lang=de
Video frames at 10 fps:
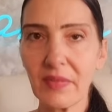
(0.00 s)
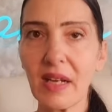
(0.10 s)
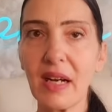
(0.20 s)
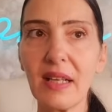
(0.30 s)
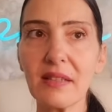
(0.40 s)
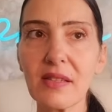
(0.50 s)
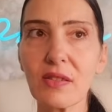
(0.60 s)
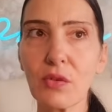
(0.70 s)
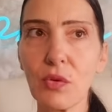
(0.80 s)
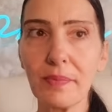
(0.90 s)

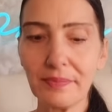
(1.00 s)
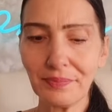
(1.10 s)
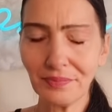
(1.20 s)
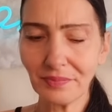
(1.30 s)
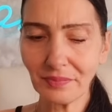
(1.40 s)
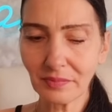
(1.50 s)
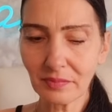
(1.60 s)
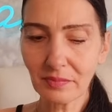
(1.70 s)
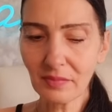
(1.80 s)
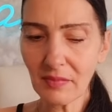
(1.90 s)
Altersgruppen
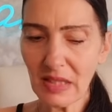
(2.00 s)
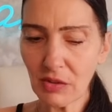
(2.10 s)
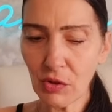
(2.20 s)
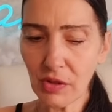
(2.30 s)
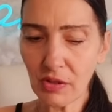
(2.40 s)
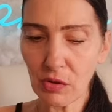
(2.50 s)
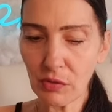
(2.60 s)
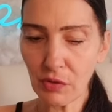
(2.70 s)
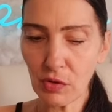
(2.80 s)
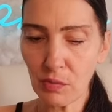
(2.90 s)
könnte auch
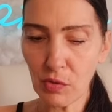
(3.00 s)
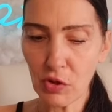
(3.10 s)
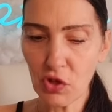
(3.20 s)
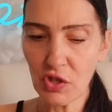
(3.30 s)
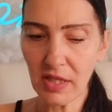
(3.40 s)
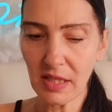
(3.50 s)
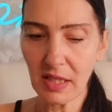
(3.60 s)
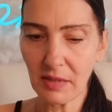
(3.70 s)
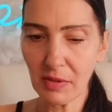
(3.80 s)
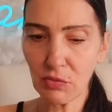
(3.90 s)
für Gebot stehen,
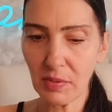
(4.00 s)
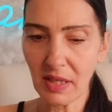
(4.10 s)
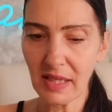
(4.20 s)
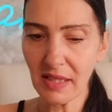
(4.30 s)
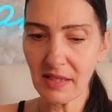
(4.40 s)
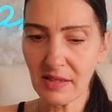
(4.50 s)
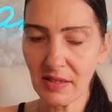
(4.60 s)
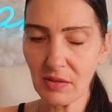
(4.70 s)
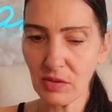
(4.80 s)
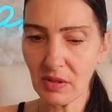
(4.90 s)
aber du bereinigst
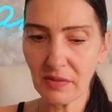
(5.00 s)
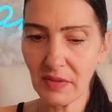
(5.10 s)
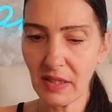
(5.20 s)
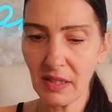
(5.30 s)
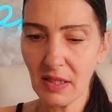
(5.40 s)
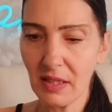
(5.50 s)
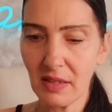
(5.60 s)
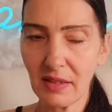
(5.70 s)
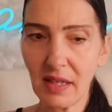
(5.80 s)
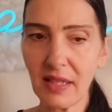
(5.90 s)
hier irgendwie
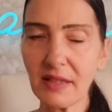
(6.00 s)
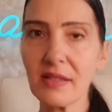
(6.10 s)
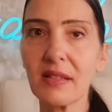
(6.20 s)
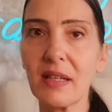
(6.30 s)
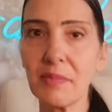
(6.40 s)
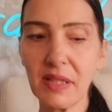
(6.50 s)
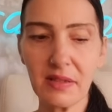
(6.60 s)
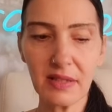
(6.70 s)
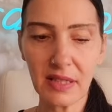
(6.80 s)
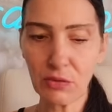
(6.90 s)
ein altes
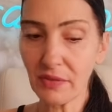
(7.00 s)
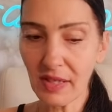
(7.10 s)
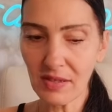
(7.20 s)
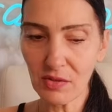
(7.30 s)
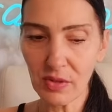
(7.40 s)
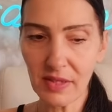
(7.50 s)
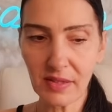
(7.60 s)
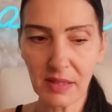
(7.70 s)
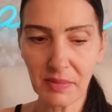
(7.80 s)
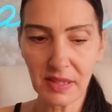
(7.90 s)
Kapitel. Ja, du fängst ein neues
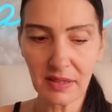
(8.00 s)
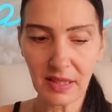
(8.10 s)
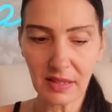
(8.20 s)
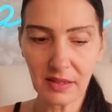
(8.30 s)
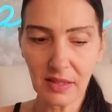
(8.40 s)
Kapitel an